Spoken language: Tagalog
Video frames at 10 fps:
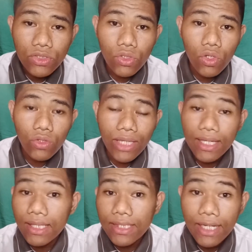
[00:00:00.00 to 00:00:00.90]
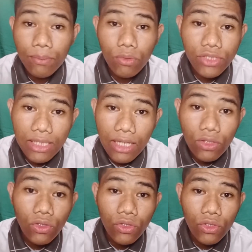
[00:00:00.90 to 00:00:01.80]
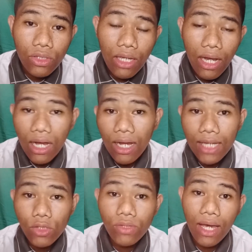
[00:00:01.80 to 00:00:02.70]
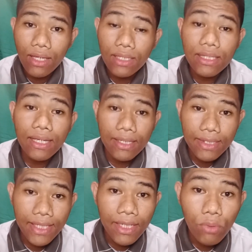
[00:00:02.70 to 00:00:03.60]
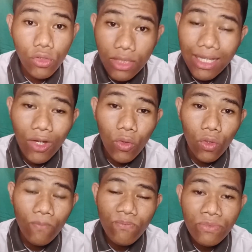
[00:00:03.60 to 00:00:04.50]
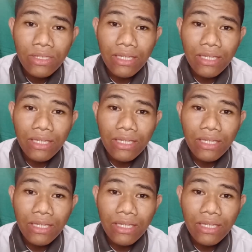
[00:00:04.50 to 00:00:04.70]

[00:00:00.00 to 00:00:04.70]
So, nag-interview sila doon. Ang katunayan niya, nag-interview din ako.